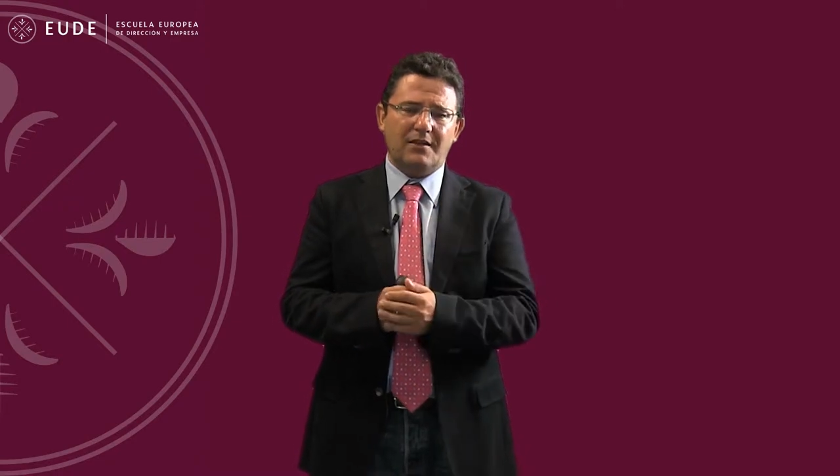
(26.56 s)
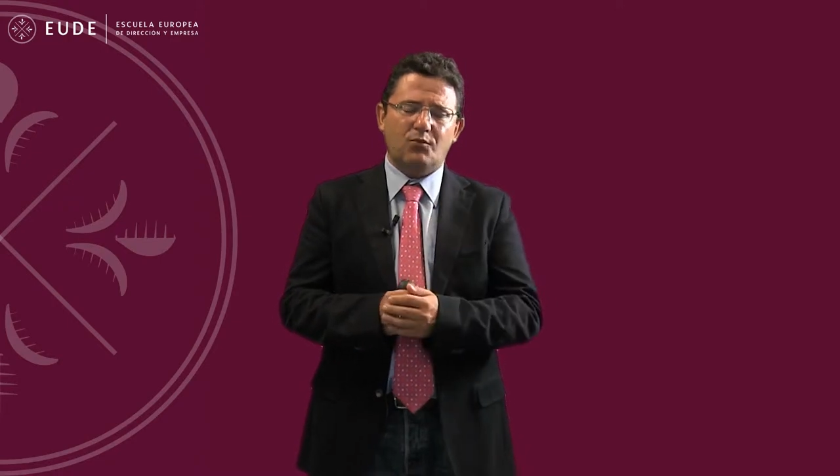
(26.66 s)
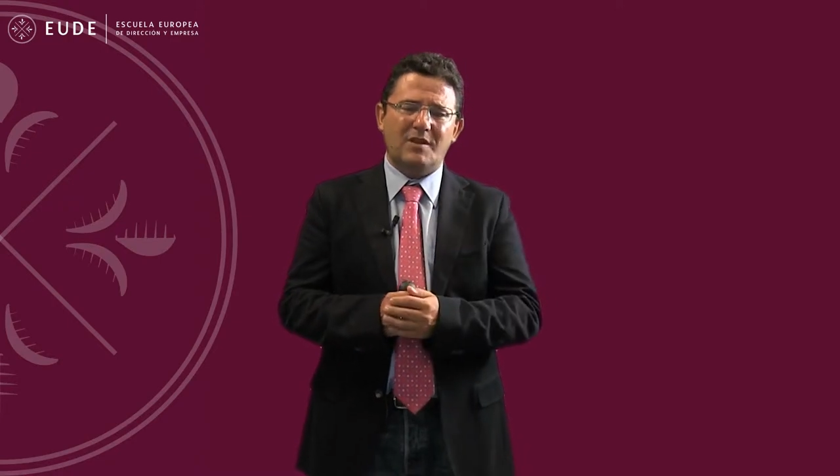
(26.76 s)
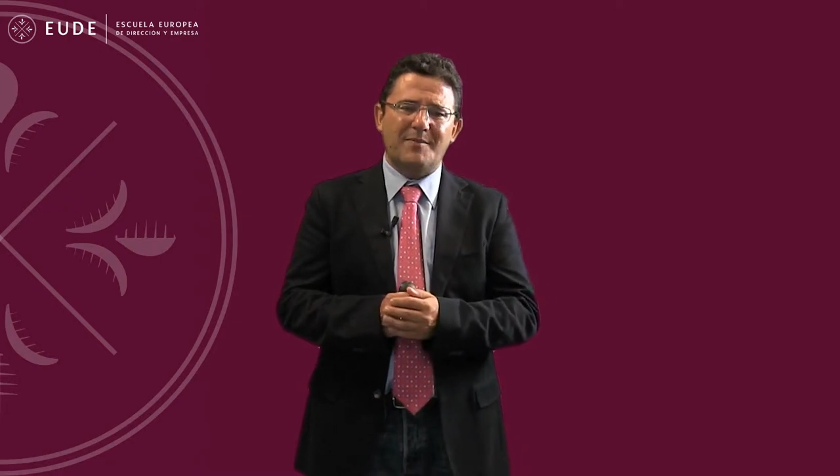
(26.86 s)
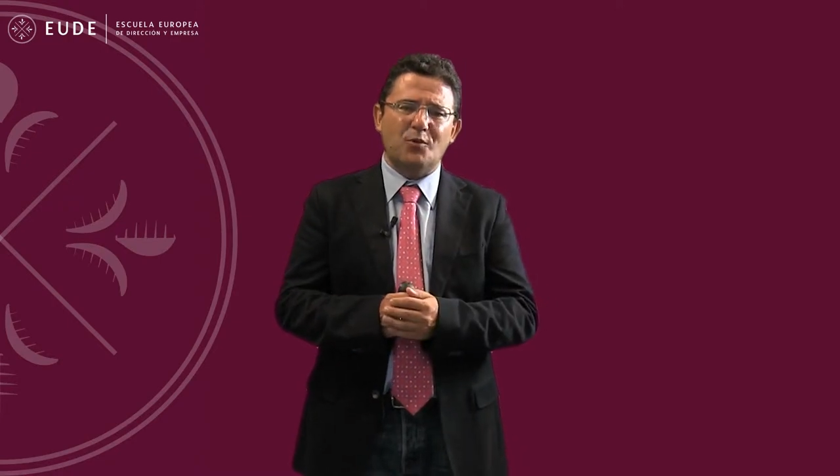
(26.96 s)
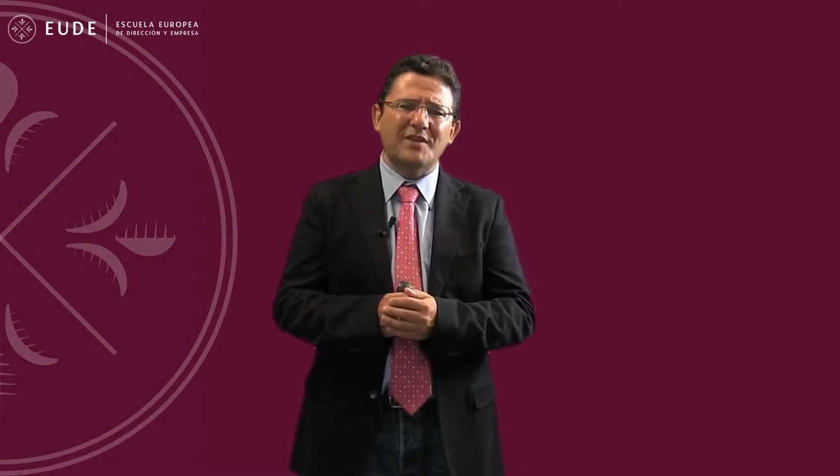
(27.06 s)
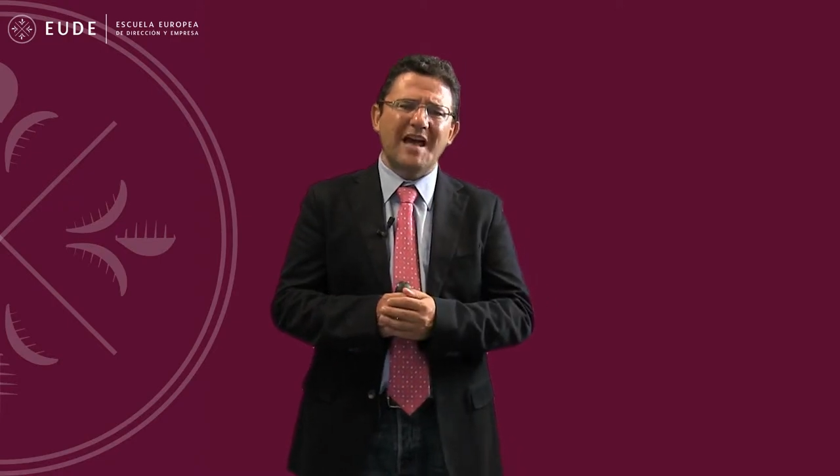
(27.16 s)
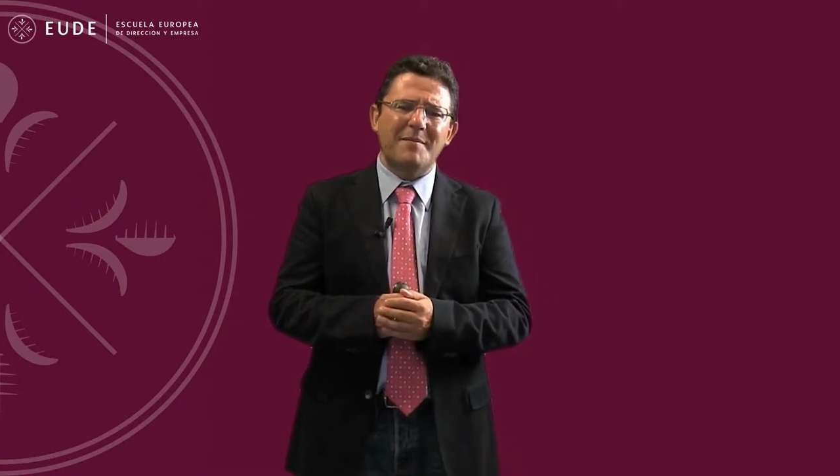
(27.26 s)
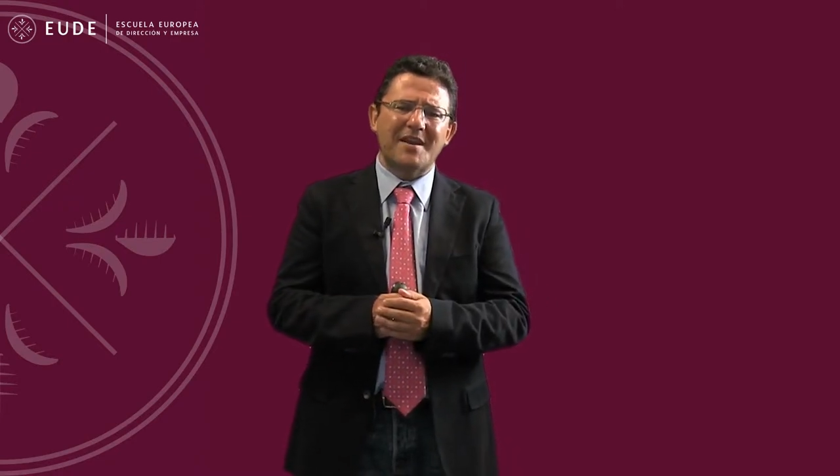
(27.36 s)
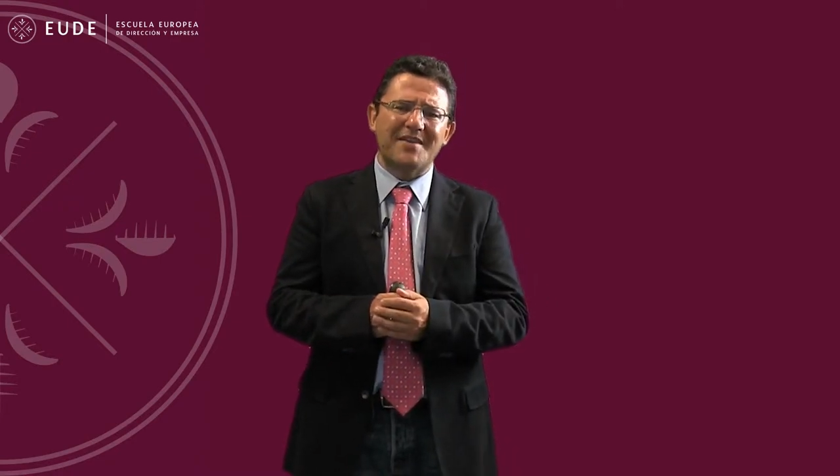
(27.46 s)
cuyas preguntas
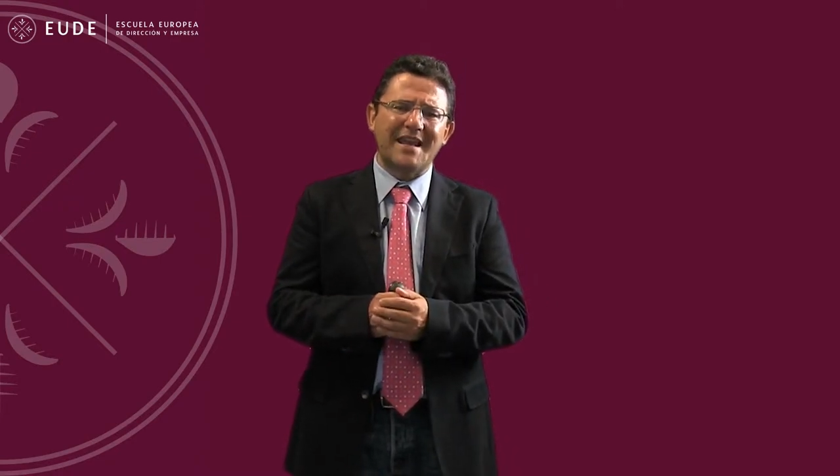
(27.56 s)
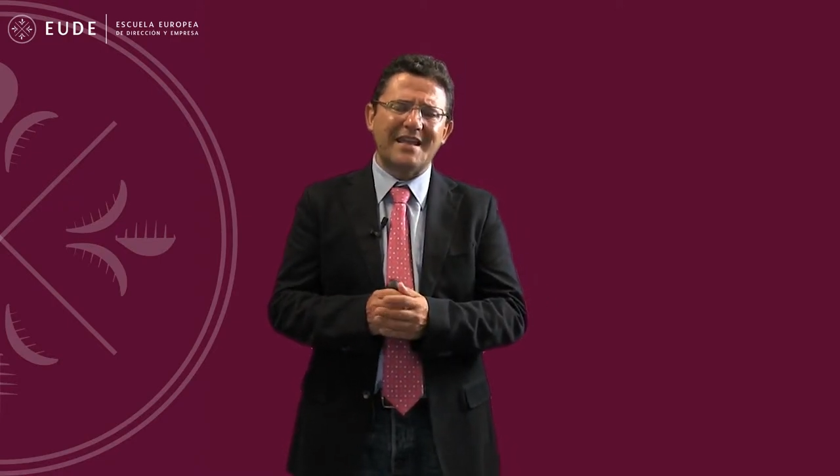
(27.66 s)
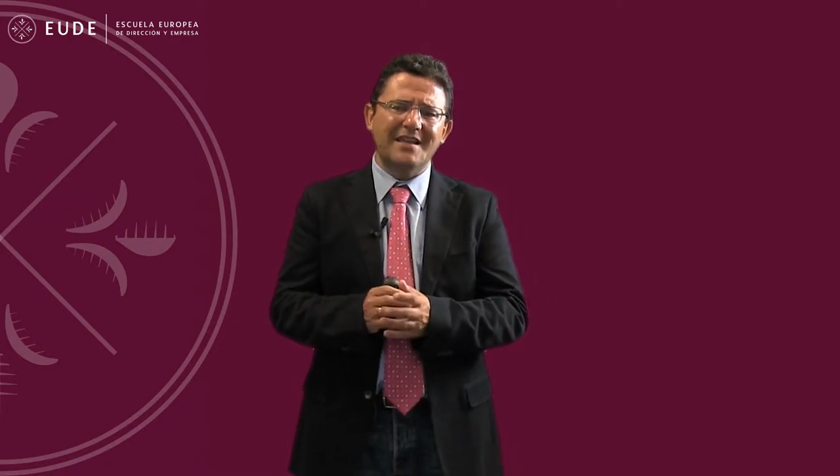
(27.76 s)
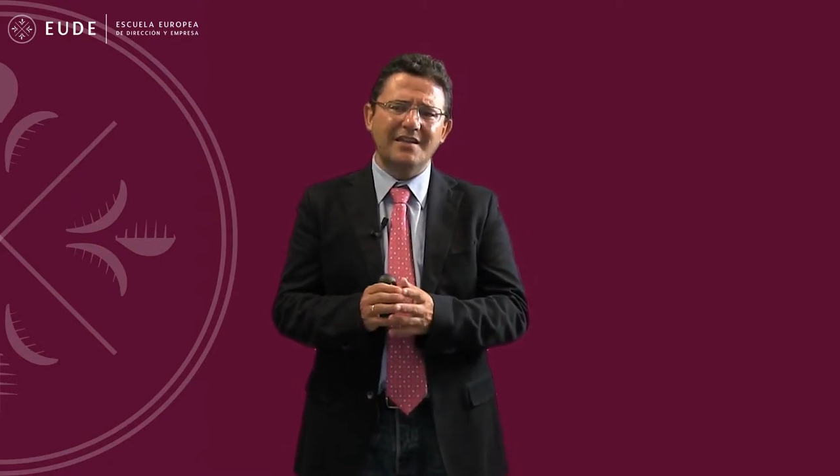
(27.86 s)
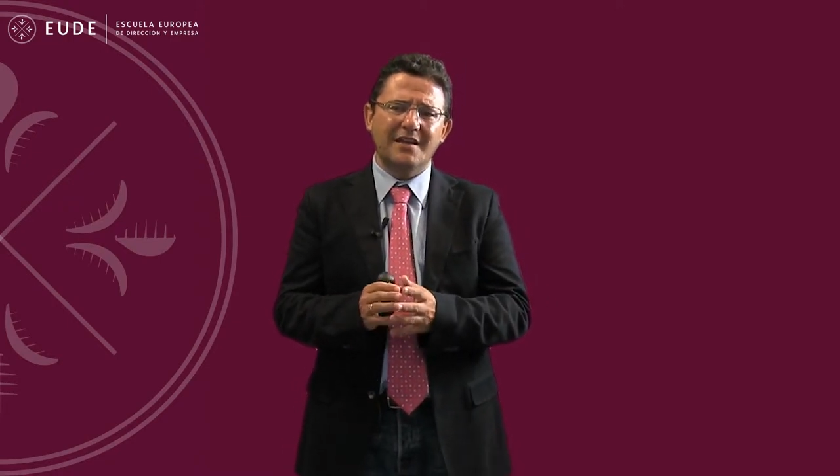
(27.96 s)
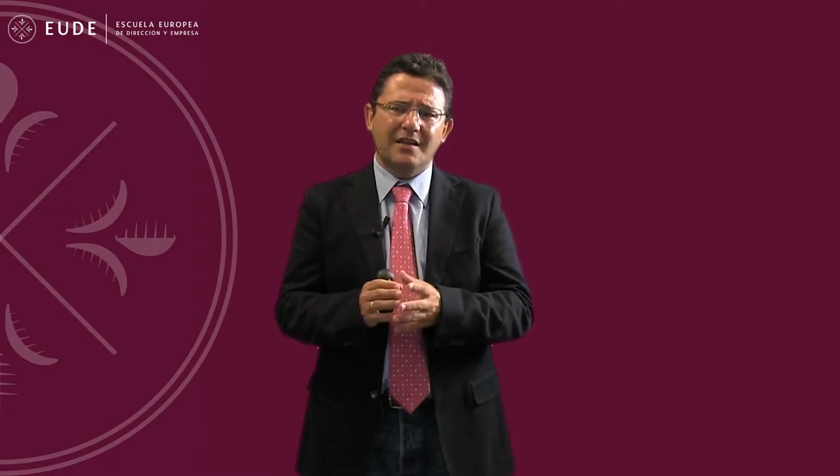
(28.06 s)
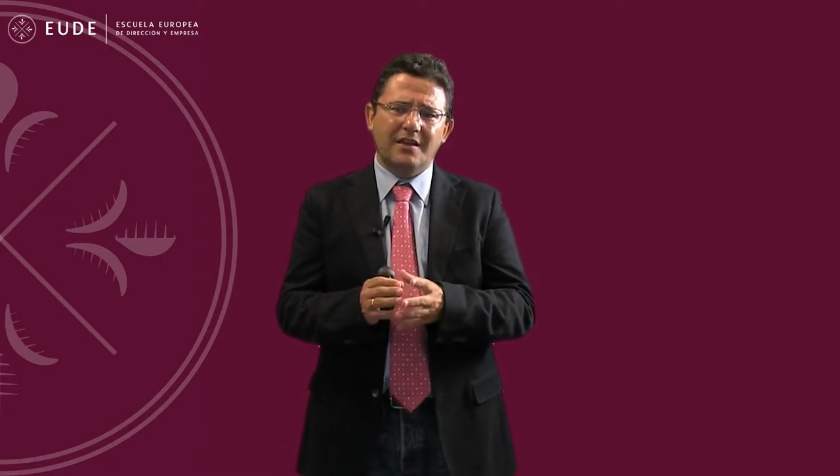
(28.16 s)
aparecen aquí,